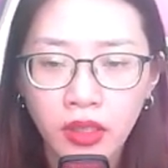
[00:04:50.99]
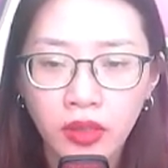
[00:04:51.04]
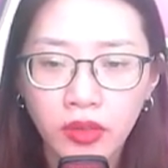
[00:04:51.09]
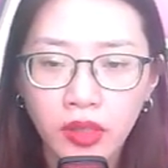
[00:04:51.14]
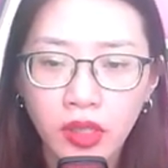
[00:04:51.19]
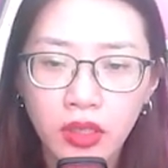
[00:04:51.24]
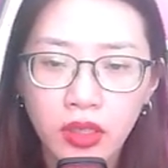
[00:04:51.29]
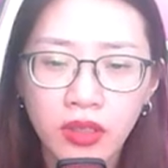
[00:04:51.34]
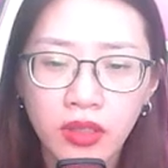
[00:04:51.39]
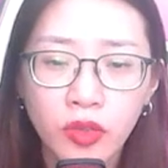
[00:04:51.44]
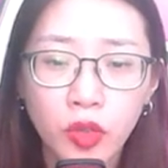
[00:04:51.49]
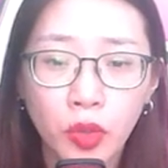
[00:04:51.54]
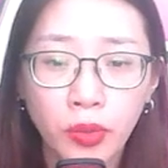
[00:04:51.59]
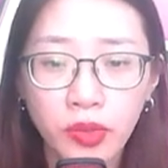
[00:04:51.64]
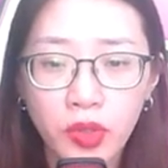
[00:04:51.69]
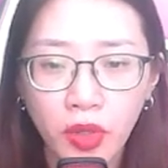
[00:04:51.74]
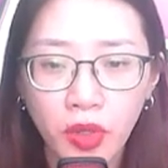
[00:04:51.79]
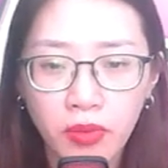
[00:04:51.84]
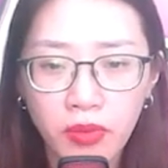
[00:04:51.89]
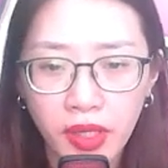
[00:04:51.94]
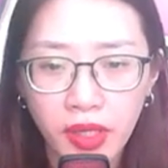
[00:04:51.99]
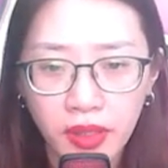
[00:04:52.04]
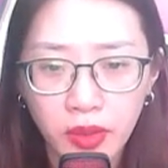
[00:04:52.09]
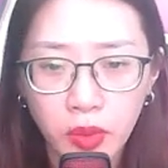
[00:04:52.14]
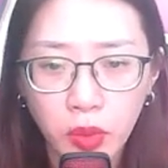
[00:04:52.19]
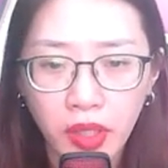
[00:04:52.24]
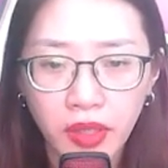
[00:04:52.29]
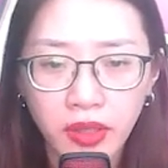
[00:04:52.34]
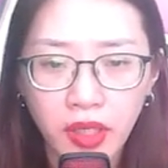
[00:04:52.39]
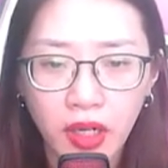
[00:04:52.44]
Thương cũng chuẩn bị
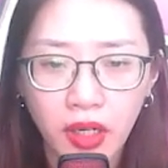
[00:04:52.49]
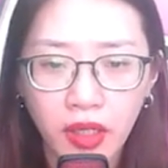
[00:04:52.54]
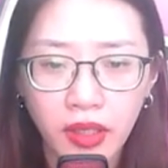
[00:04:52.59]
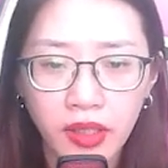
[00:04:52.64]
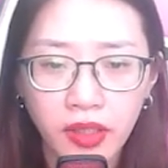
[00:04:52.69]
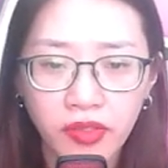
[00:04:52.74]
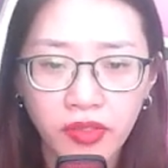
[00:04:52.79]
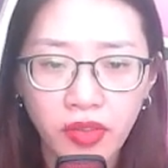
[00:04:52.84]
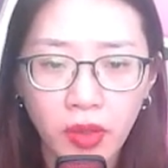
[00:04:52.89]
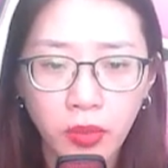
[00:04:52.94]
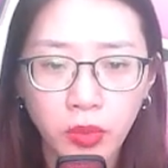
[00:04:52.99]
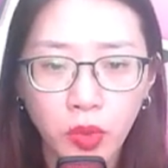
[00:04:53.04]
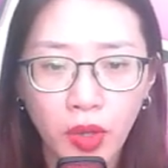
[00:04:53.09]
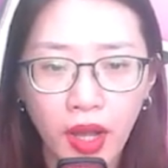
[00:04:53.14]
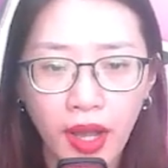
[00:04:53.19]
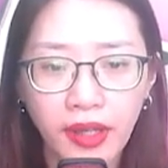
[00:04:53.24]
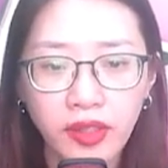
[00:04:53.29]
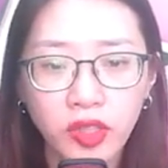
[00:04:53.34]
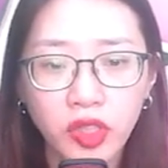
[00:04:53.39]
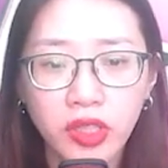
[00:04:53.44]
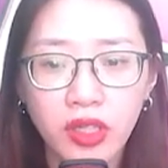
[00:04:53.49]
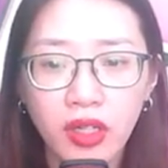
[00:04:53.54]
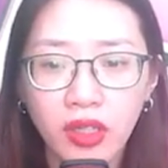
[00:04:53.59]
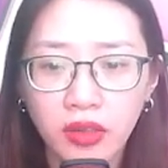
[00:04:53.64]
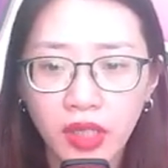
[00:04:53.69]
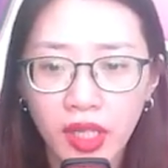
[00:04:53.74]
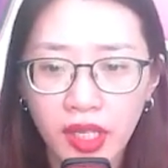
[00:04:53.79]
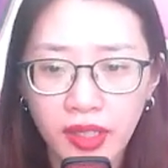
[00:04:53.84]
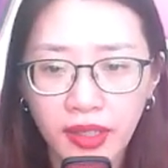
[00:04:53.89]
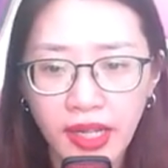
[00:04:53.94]
tùy thời phong tỏa Sơ
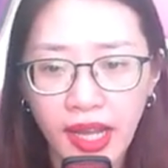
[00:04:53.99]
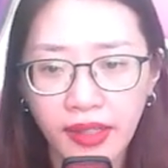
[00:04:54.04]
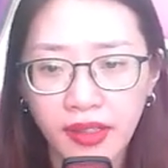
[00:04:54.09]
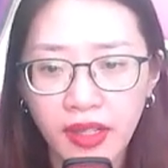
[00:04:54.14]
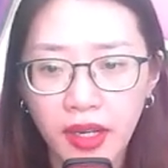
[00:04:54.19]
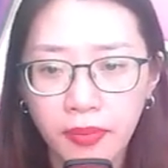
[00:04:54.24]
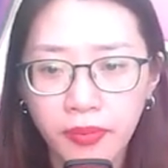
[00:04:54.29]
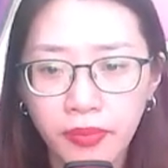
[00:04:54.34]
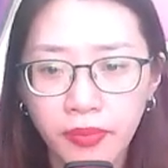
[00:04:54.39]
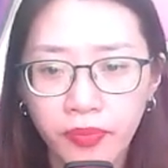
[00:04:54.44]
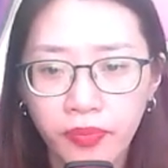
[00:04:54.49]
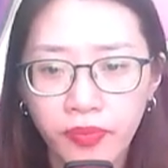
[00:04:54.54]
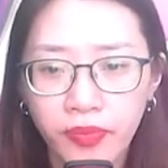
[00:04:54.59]
Thiên Đại Cấm.